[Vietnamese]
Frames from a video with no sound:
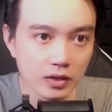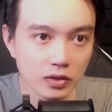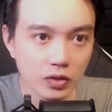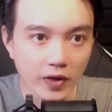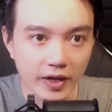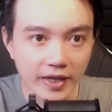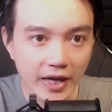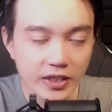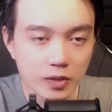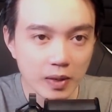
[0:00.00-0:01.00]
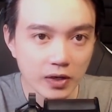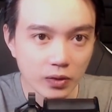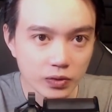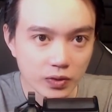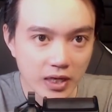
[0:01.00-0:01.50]
tôi vật ngã Kiều Mã Đồ
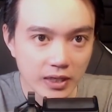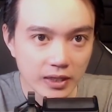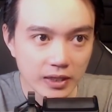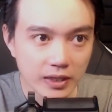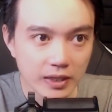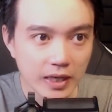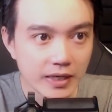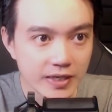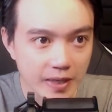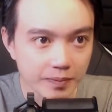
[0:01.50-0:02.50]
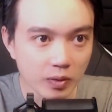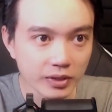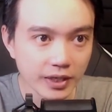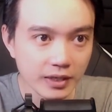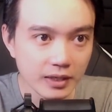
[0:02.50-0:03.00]
xuống đất, đánh trầm một
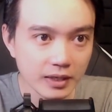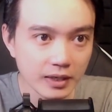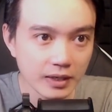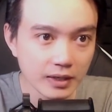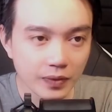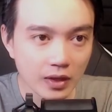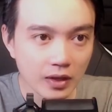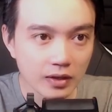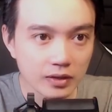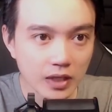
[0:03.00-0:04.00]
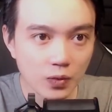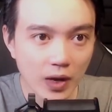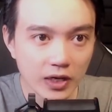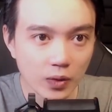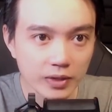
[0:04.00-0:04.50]
tiếng. Tên quan
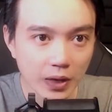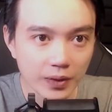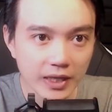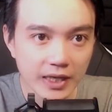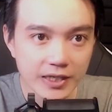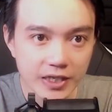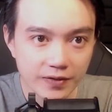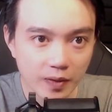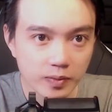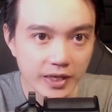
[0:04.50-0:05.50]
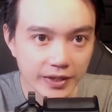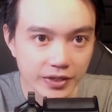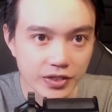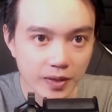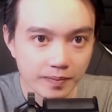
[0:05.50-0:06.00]
cục đầu đã nhanh trí phóng đi từ
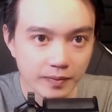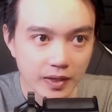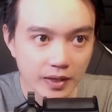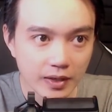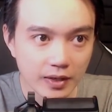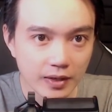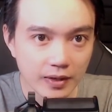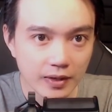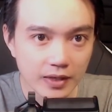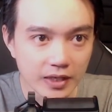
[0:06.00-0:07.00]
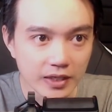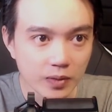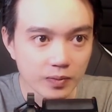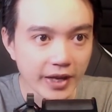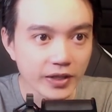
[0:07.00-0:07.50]
sớm, nhưng
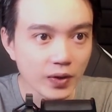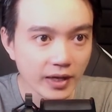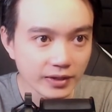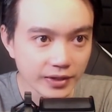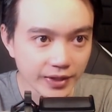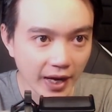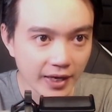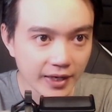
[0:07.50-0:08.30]
không để cho hắn thư thả.